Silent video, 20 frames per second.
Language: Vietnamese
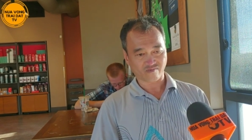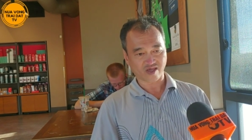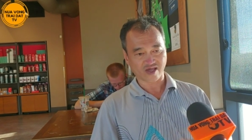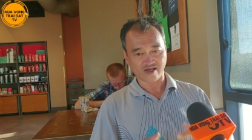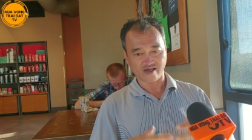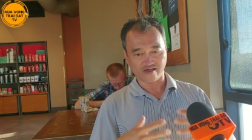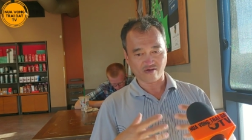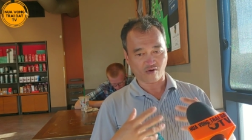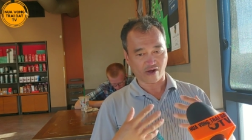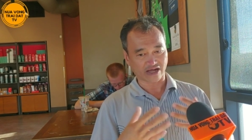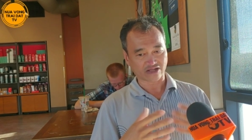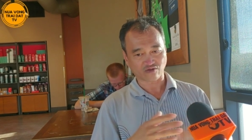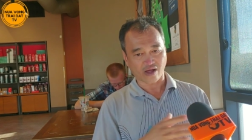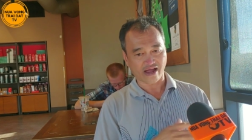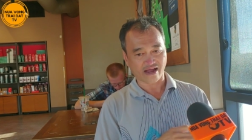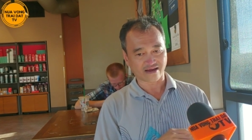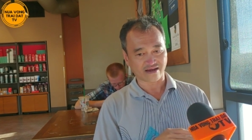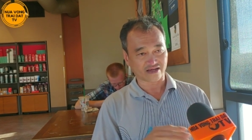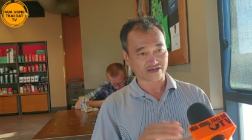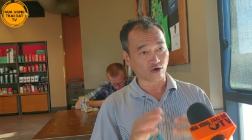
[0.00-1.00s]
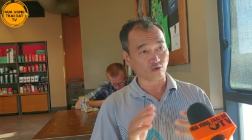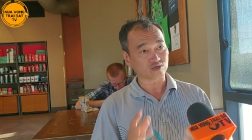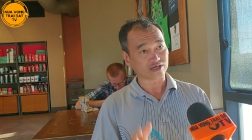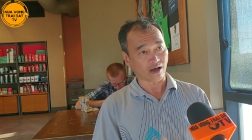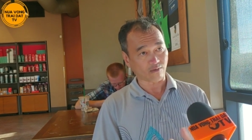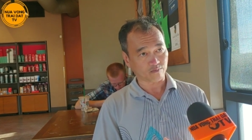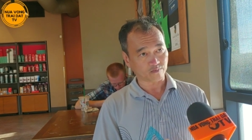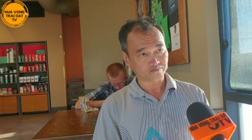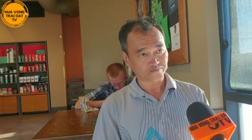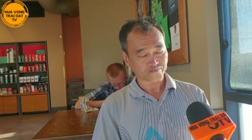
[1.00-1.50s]
thì hoàn toàn là đầu
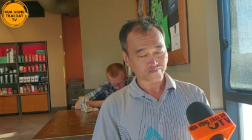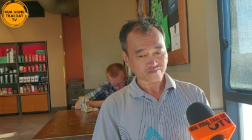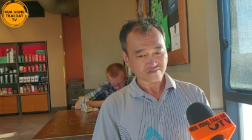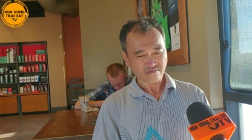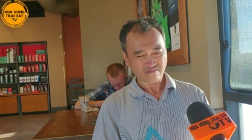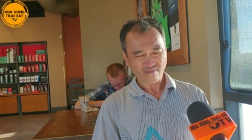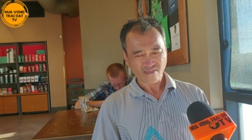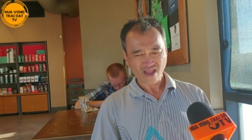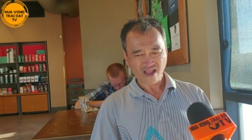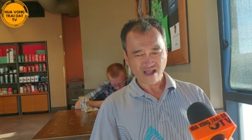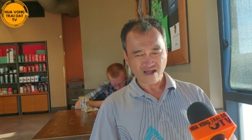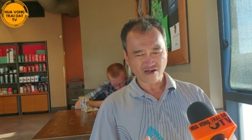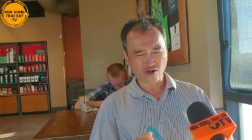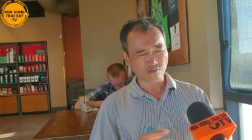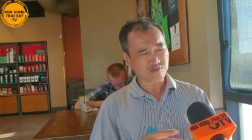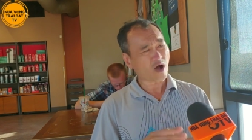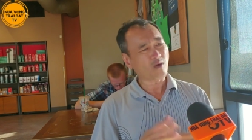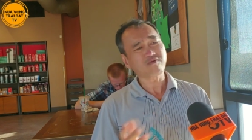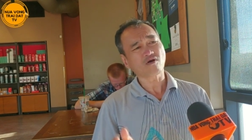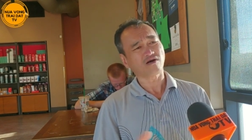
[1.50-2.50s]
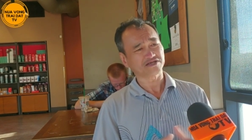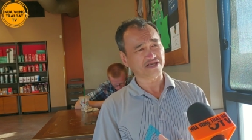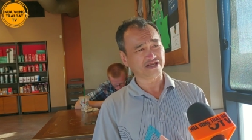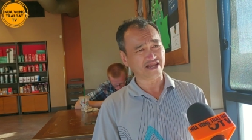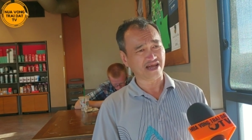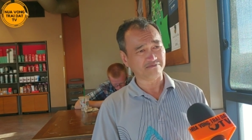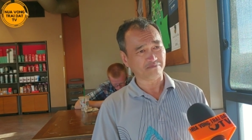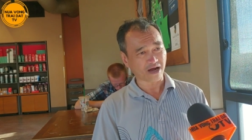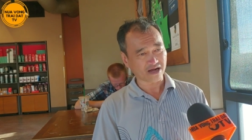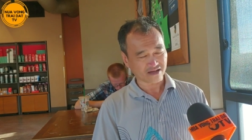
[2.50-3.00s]
chọc, cũng không còn gì
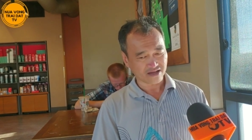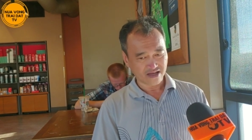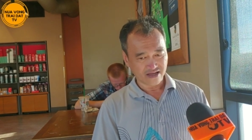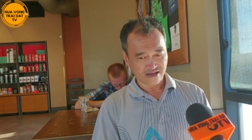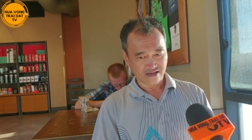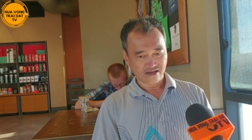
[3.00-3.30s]
để mất.